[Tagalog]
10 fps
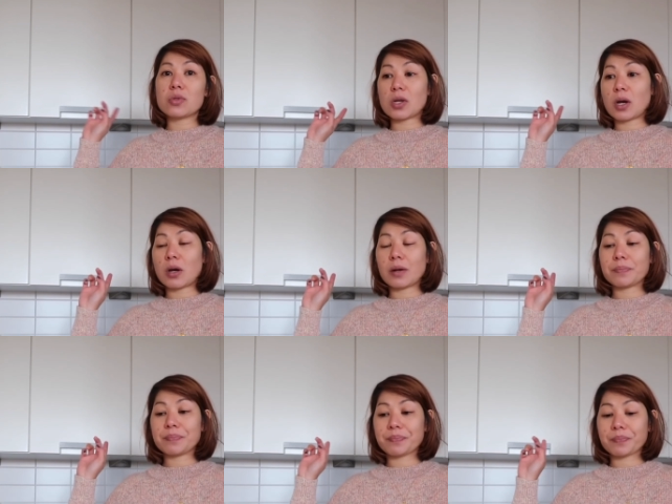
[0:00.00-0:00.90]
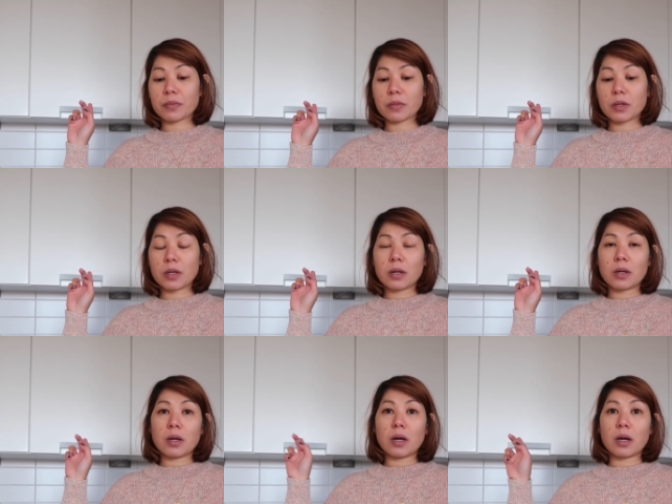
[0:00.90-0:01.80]
sa
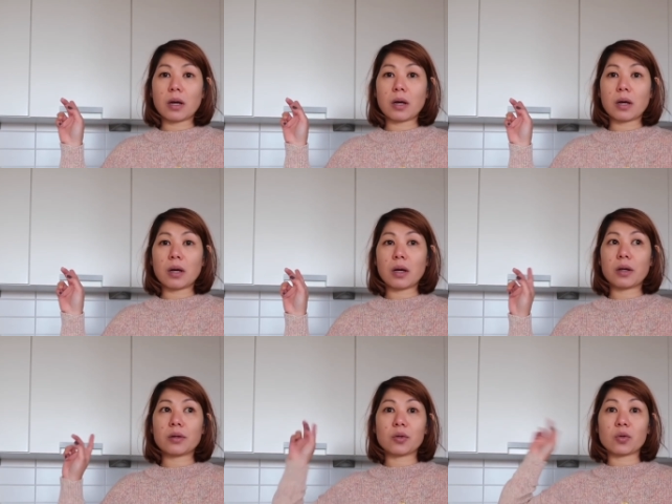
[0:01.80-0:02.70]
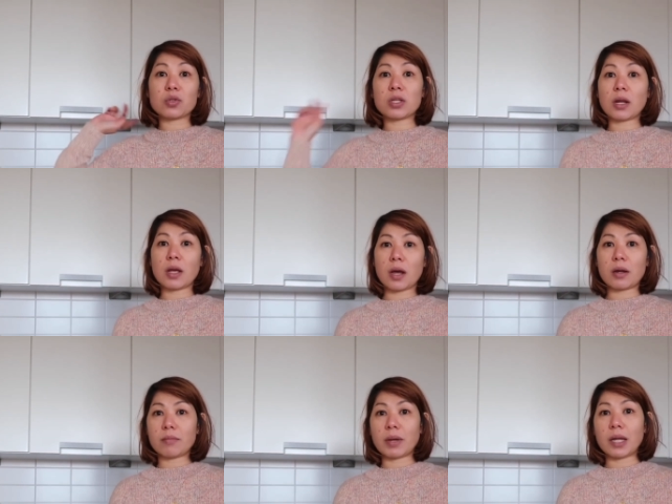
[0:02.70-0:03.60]
uh,
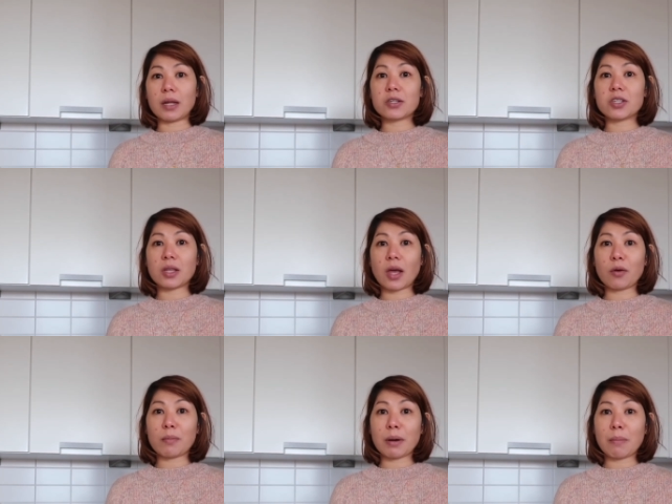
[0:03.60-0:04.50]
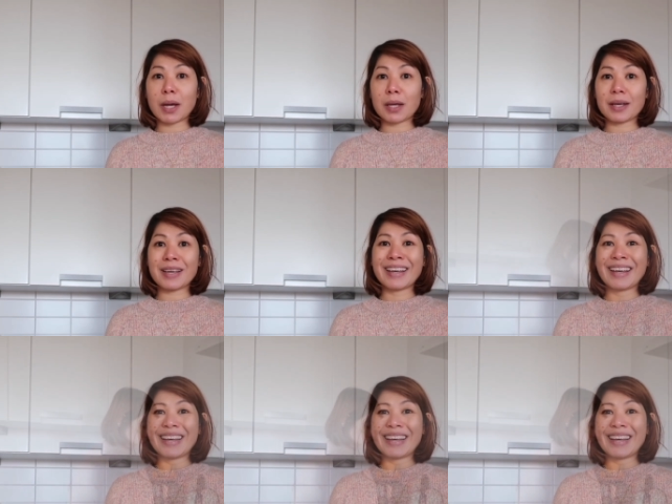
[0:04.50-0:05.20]
groceryhan, may energy tayong magbike.